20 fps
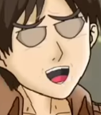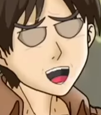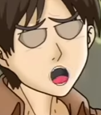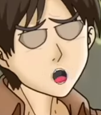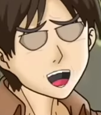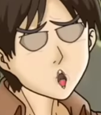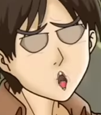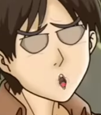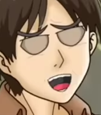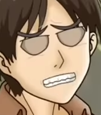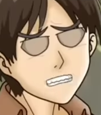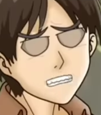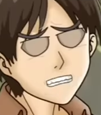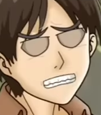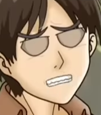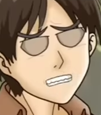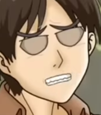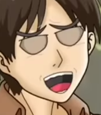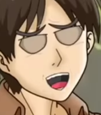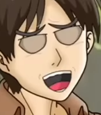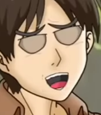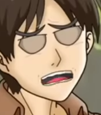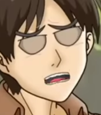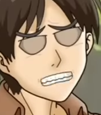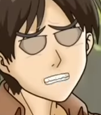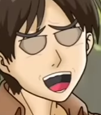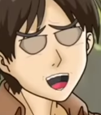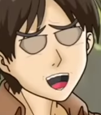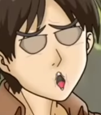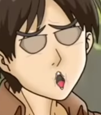Kalau aku lagi sendiri nggak
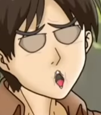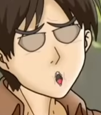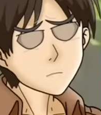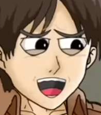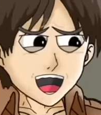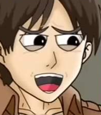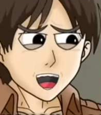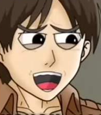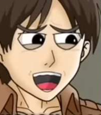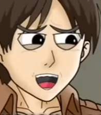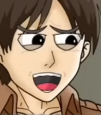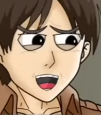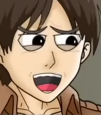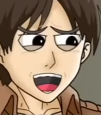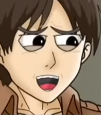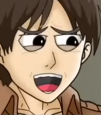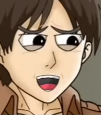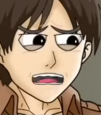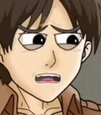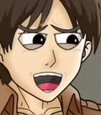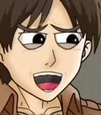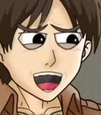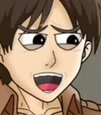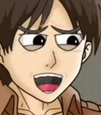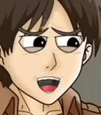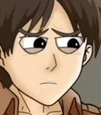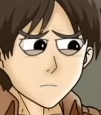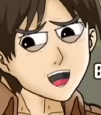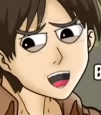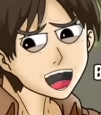bareng dia, rasanya kayak nggak
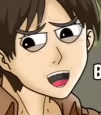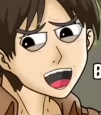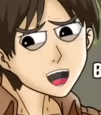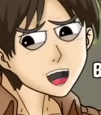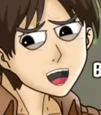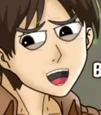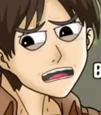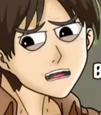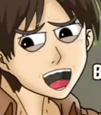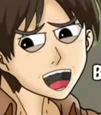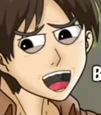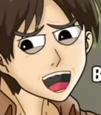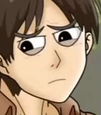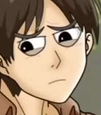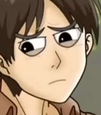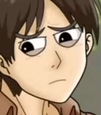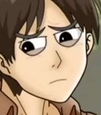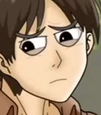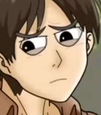tenang, bawaannya resah.